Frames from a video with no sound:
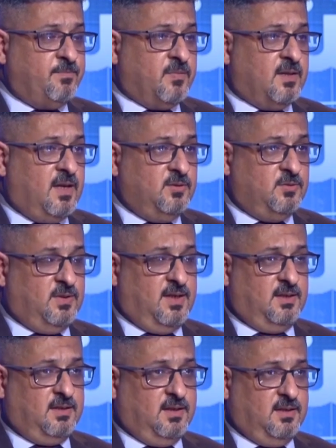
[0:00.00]
كان
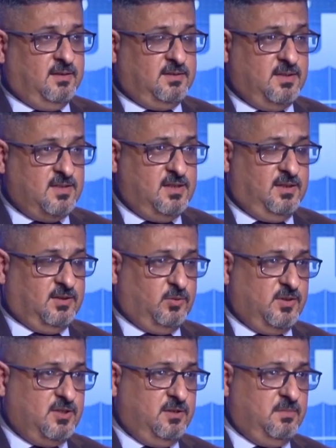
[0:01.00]
هنالك تنسيق
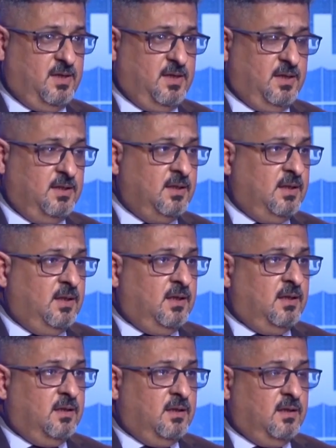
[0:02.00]
واجتماع
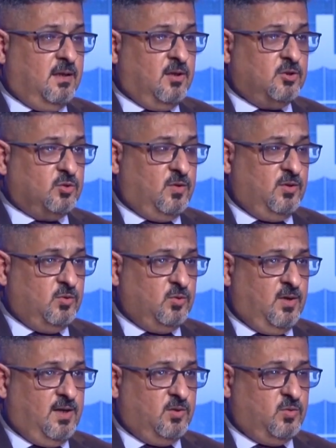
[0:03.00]
آه، الخطوة
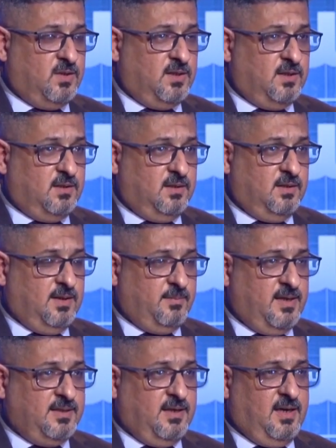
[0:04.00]
الأولى هو
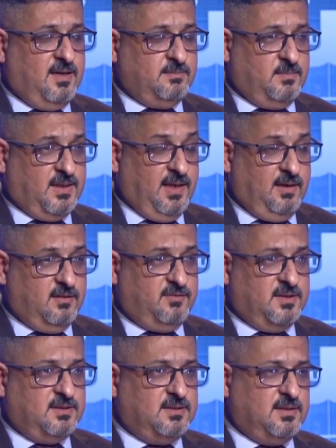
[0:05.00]
الأمانة العامة
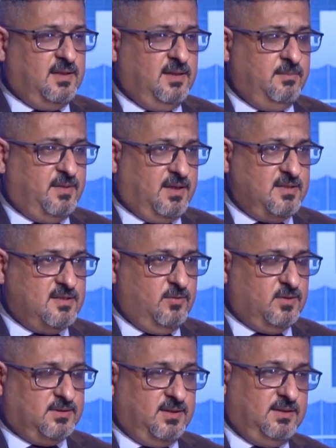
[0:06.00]
كلفت المركز
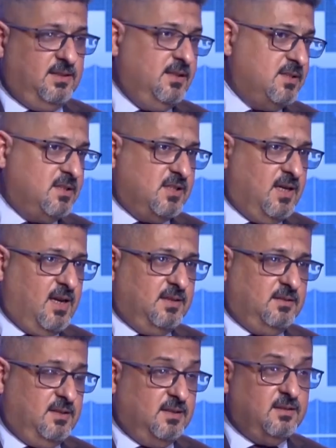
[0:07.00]
الوطني
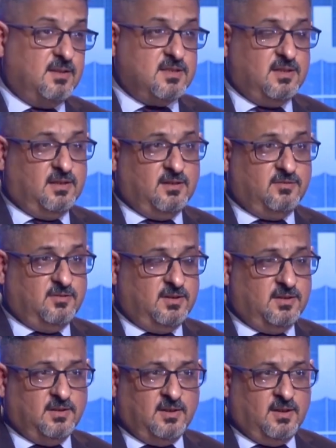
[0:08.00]
للاستشارات الهندسية في